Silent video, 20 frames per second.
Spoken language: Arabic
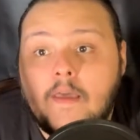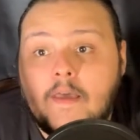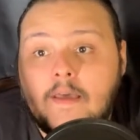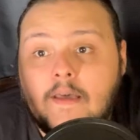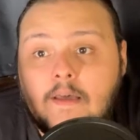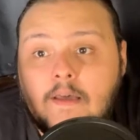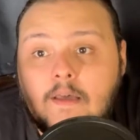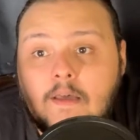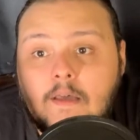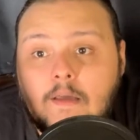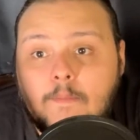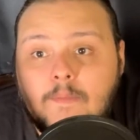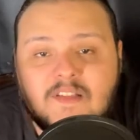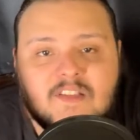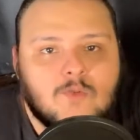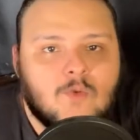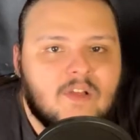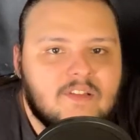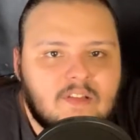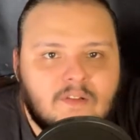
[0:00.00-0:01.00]
آه
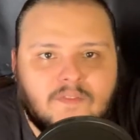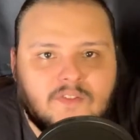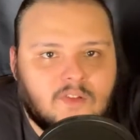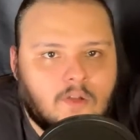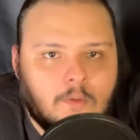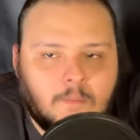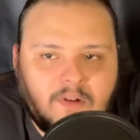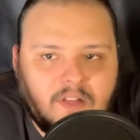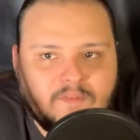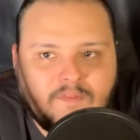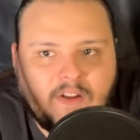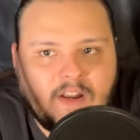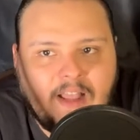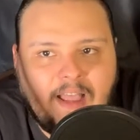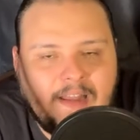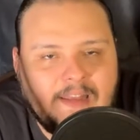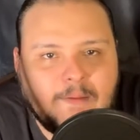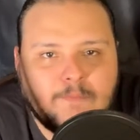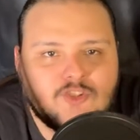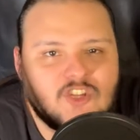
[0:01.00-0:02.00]
بس وقت الفطار بنتفرج
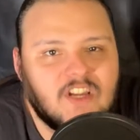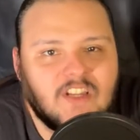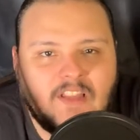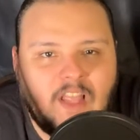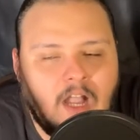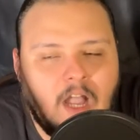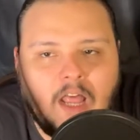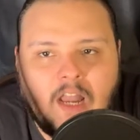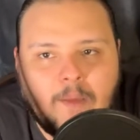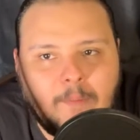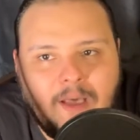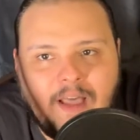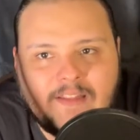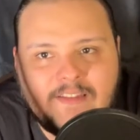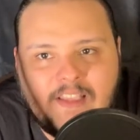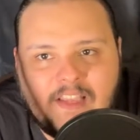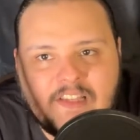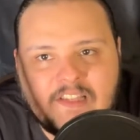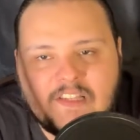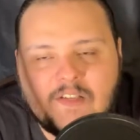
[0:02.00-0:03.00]
عليه مش هنضحك على
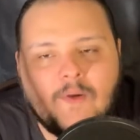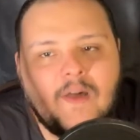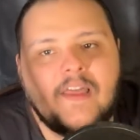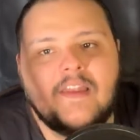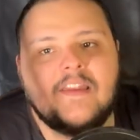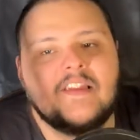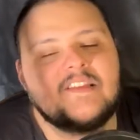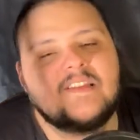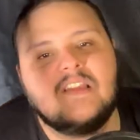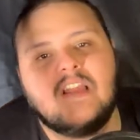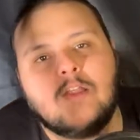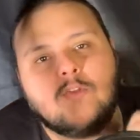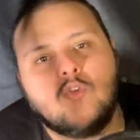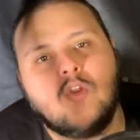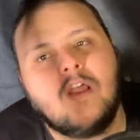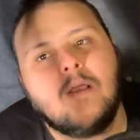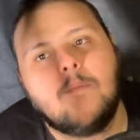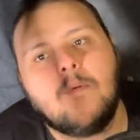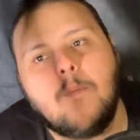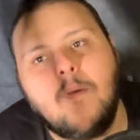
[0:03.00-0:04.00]
بعض يعني سواء الناس اللي
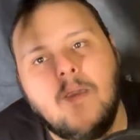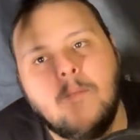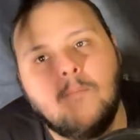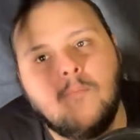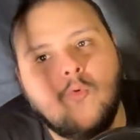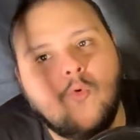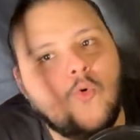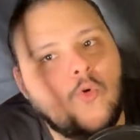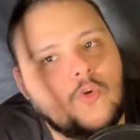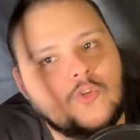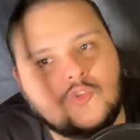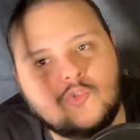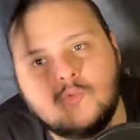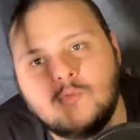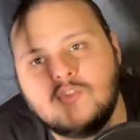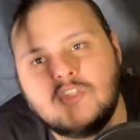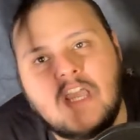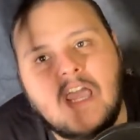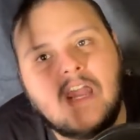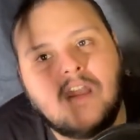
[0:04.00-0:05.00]
هتقول لك ما بحبوش
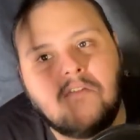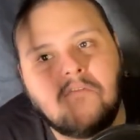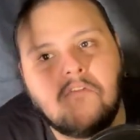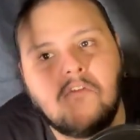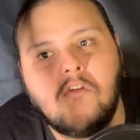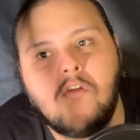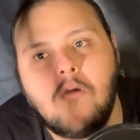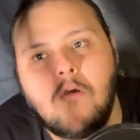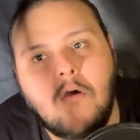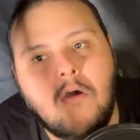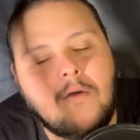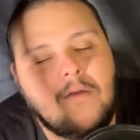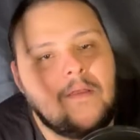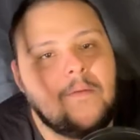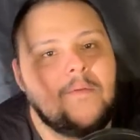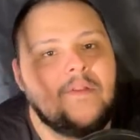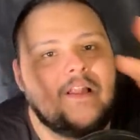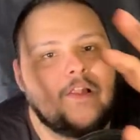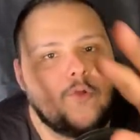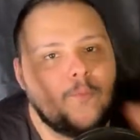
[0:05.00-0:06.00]
ومش عارف
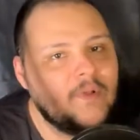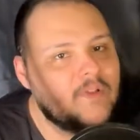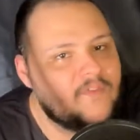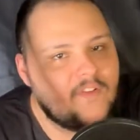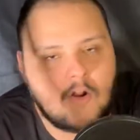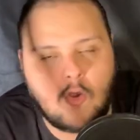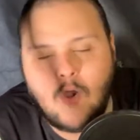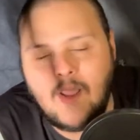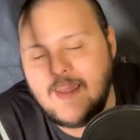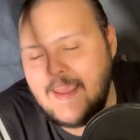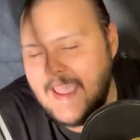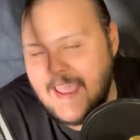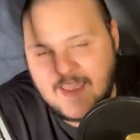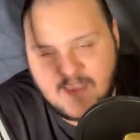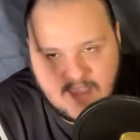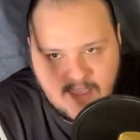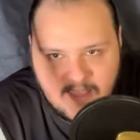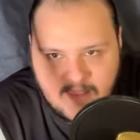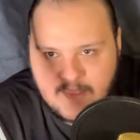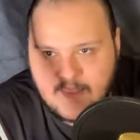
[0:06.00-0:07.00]
ايه تلاقيهم بيتفرجوا عليه
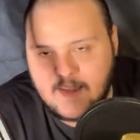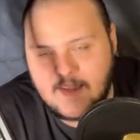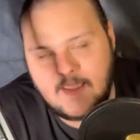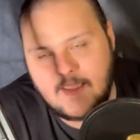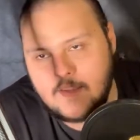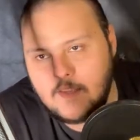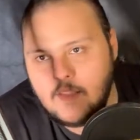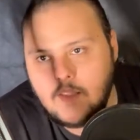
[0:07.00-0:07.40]
عادي جدا يعني